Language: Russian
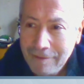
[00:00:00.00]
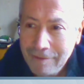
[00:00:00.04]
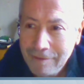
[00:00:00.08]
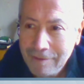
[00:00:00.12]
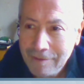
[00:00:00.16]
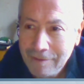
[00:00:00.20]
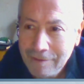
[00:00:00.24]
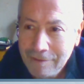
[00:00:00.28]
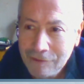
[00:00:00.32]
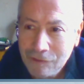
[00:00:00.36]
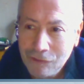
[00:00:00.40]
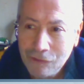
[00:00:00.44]

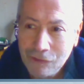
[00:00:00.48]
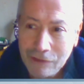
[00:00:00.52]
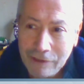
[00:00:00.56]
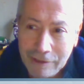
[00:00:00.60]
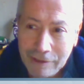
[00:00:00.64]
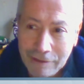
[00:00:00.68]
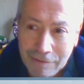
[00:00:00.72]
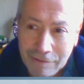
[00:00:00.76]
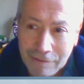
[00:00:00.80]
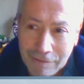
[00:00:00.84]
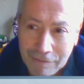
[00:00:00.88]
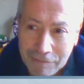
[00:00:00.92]
Э, с
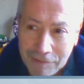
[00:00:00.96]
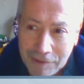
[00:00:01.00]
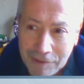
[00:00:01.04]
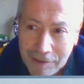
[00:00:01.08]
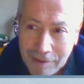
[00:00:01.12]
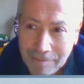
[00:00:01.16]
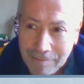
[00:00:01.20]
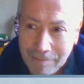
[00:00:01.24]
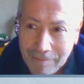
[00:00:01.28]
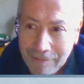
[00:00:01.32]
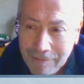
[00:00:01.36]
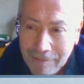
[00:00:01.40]

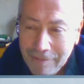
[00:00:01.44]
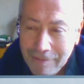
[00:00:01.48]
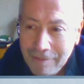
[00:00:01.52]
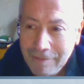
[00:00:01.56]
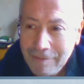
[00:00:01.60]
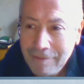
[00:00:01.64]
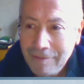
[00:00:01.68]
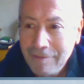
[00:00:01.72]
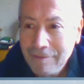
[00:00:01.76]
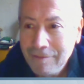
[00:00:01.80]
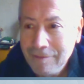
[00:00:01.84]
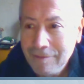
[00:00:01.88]
Жириновским.
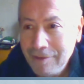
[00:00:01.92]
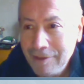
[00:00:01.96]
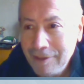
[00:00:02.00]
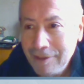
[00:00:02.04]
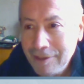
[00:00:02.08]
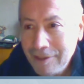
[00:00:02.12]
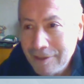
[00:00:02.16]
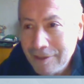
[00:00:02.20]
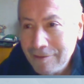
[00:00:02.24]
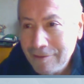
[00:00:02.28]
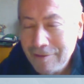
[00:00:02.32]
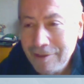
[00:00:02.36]

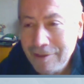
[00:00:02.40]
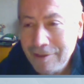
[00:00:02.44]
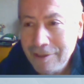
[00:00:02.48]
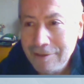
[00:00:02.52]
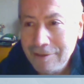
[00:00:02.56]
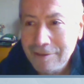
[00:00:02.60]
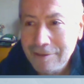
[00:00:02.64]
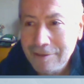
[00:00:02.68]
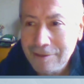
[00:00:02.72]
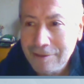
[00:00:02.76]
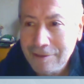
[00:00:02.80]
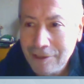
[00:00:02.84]
Нет,
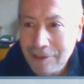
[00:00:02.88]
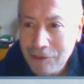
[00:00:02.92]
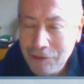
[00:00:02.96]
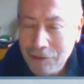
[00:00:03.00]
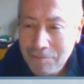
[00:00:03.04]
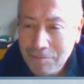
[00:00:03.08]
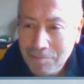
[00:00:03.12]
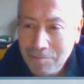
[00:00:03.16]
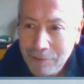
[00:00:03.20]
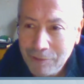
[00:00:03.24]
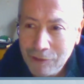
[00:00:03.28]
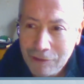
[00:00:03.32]
это
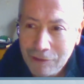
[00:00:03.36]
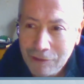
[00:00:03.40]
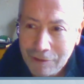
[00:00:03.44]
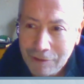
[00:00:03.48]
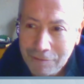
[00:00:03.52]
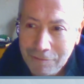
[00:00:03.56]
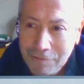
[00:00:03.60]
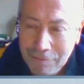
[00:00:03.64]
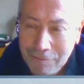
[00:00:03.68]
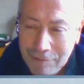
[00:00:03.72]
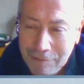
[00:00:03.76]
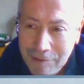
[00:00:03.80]
значит
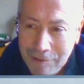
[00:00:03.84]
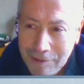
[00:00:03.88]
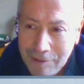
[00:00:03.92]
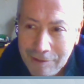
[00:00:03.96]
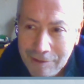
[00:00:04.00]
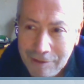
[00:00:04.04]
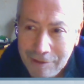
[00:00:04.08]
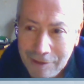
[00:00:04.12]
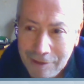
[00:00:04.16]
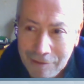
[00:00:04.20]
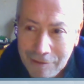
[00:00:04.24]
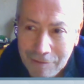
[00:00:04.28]
подчеркнуть
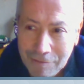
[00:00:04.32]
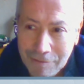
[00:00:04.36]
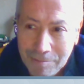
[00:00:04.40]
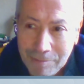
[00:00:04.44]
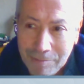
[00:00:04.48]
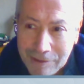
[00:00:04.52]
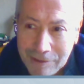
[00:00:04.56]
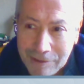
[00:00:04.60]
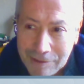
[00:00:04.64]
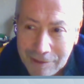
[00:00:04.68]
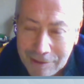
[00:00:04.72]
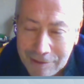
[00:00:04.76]
идейную
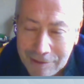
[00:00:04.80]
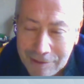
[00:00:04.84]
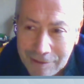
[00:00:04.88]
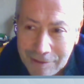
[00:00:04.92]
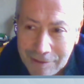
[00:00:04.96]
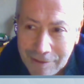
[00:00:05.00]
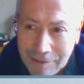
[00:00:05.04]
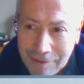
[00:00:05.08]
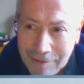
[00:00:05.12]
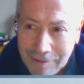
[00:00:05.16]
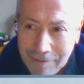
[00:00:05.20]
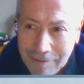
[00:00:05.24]
близость,
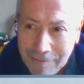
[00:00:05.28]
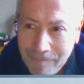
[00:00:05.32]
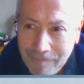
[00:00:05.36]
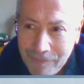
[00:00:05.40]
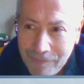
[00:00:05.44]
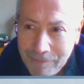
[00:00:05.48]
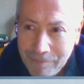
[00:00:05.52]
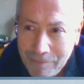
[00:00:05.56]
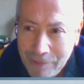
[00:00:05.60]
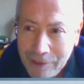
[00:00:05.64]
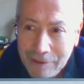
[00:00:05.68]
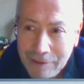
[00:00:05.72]

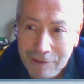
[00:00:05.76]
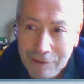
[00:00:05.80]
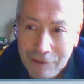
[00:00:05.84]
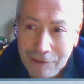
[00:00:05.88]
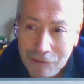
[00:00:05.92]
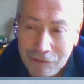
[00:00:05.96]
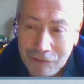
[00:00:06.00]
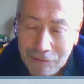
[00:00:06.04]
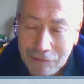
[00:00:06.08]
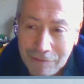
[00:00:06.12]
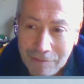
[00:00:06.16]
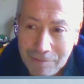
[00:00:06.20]

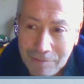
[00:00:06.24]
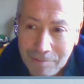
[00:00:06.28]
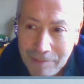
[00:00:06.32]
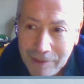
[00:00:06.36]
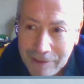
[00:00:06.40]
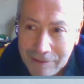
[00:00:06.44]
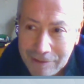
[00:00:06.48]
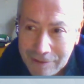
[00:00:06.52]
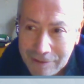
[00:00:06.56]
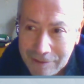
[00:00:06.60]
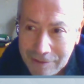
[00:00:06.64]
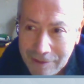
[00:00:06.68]
политическую
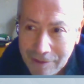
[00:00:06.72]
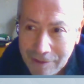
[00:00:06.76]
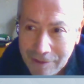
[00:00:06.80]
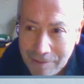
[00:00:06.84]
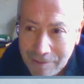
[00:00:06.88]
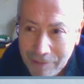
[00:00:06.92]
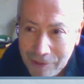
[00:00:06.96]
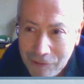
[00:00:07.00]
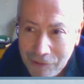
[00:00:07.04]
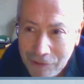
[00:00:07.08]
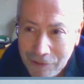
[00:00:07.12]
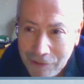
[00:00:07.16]
близость
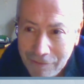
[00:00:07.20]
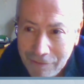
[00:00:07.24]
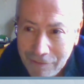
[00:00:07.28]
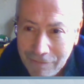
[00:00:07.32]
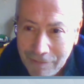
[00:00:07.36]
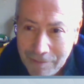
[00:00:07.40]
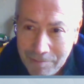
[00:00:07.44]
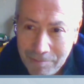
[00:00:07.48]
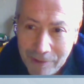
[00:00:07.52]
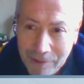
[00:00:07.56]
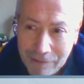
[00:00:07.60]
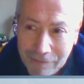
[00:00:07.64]
Горбачева.
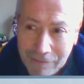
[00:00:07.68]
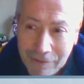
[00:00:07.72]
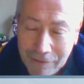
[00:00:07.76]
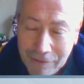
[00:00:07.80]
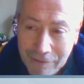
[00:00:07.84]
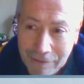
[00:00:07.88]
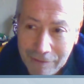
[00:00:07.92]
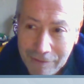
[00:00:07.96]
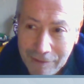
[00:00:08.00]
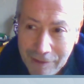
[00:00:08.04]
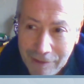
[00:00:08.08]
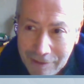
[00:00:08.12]
Во-первых,
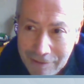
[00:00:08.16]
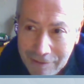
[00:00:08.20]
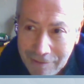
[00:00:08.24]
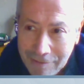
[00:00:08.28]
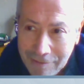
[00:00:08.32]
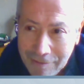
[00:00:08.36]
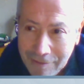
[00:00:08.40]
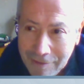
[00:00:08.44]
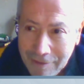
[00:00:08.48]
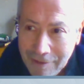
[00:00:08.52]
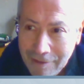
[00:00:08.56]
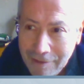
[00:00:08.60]
ее нет,
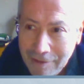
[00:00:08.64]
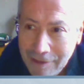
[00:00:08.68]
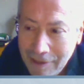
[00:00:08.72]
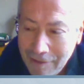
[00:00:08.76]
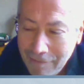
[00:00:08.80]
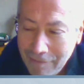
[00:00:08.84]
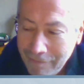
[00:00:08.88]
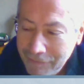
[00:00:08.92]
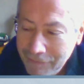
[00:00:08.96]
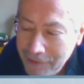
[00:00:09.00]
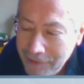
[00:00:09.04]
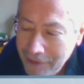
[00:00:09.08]
а
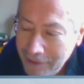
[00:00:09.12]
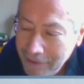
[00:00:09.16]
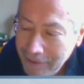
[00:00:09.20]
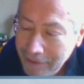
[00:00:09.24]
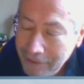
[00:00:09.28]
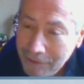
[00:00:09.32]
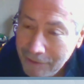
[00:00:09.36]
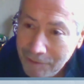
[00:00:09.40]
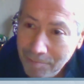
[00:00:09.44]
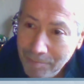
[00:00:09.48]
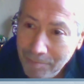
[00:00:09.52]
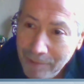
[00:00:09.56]
во-вторых,
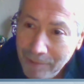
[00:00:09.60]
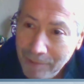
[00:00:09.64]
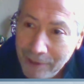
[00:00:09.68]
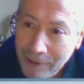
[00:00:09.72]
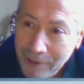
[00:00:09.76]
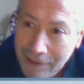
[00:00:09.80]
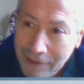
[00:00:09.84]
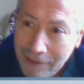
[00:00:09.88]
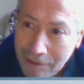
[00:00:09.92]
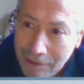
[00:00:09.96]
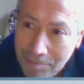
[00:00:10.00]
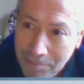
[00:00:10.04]

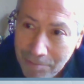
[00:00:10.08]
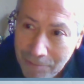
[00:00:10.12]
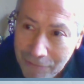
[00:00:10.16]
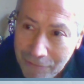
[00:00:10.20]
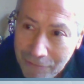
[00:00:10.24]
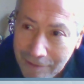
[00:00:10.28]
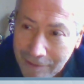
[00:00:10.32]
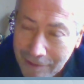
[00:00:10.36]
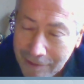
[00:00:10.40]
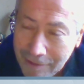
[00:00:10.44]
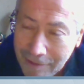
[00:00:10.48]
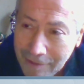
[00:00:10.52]
избиратель
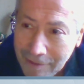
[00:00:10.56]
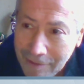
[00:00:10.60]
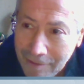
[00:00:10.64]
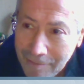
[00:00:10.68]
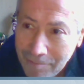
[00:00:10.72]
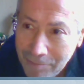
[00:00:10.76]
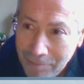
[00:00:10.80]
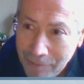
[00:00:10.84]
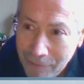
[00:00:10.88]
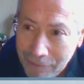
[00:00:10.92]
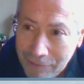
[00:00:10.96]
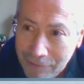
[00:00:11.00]
Путина
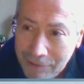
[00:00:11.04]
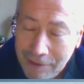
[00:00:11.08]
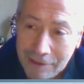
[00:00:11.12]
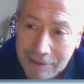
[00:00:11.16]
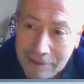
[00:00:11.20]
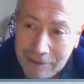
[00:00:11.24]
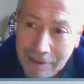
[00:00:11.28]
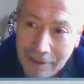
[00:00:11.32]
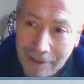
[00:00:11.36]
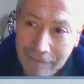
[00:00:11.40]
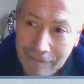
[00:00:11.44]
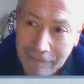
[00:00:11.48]
просто
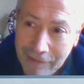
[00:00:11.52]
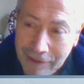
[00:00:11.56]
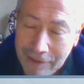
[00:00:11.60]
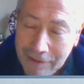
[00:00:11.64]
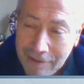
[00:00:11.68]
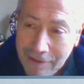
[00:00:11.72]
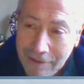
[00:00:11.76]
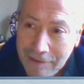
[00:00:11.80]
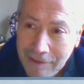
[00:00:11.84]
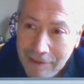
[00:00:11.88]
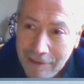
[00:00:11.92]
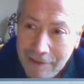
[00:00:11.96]
откровенно
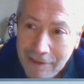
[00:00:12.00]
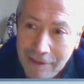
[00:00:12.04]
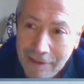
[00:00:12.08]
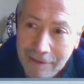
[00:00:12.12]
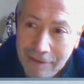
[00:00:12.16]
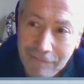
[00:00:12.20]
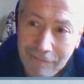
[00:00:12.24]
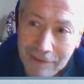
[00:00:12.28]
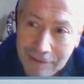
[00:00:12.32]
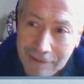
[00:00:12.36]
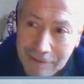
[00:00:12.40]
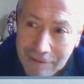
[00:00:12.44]

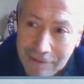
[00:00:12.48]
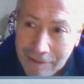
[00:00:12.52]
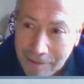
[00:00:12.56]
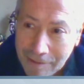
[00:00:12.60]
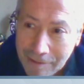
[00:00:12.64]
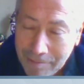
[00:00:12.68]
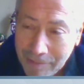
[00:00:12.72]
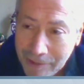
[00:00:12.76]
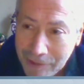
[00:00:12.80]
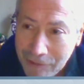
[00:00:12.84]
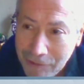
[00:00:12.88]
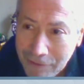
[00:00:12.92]
ненавидит
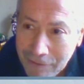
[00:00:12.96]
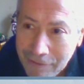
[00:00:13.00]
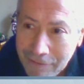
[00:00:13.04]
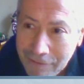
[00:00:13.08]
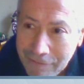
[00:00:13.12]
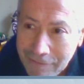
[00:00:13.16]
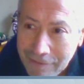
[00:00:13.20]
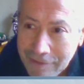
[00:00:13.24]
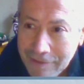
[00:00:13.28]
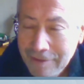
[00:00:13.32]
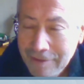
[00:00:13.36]
Горбачева,